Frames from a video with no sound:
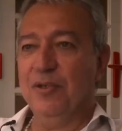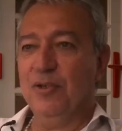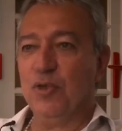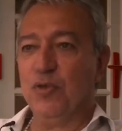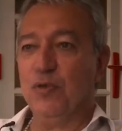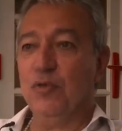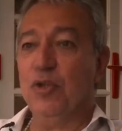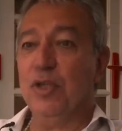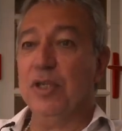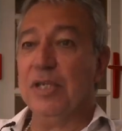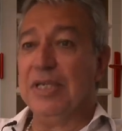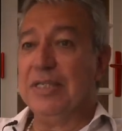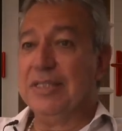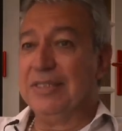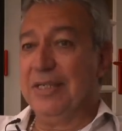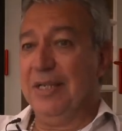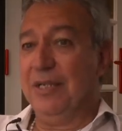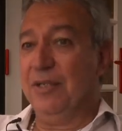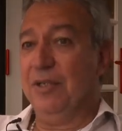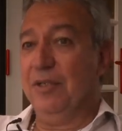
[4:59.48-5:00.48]
Je vous donnerai
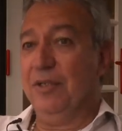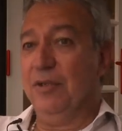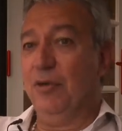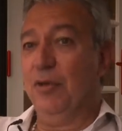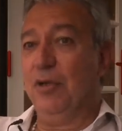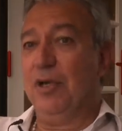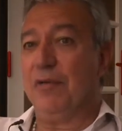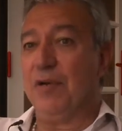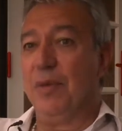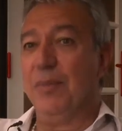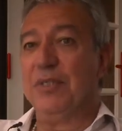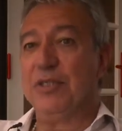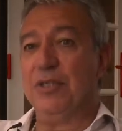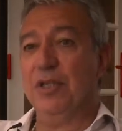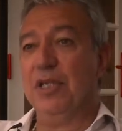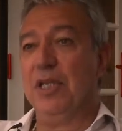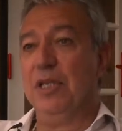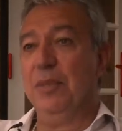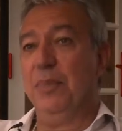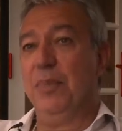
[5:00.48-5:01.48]
celle de la
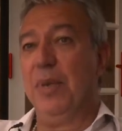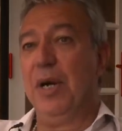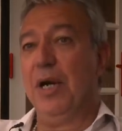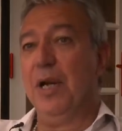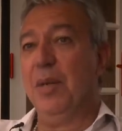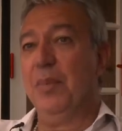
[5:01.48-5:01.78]
franc-maçonnerie par